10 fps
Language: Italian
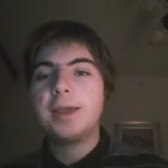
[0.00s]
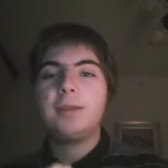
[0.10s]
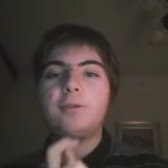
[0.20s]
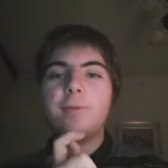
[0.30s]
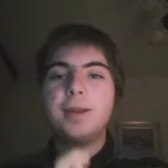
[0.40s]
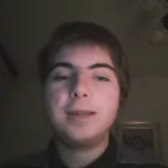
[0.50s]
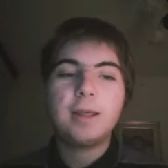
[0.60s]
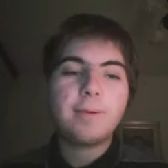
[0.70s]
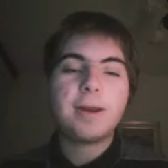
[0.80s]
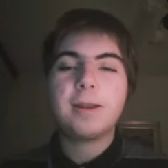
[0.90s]
insomma
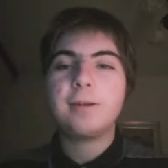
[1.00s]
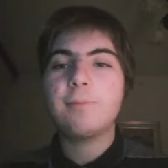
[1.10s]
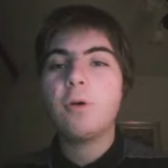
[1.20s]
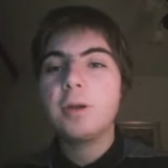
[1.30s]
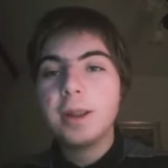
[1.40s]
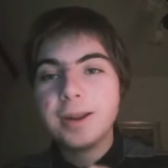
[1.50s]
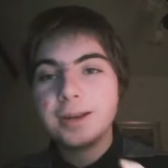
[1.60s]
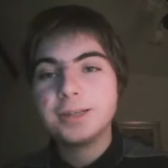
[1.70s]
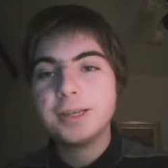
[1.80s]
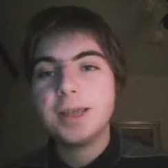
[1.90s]
l'Inter perdesse molte
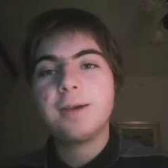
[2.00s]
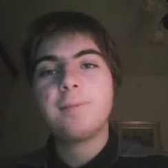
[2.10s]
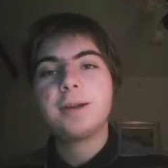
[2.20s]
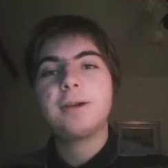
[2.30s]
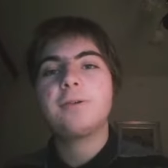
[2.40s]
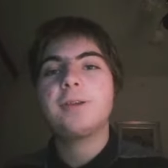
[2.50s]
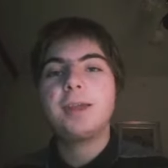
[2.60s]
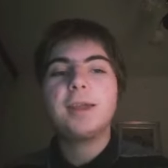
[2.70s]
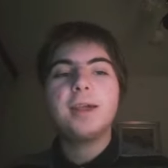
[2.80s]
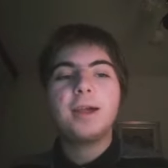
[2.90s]
energie perché
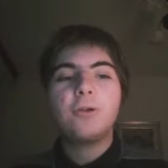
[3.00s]
così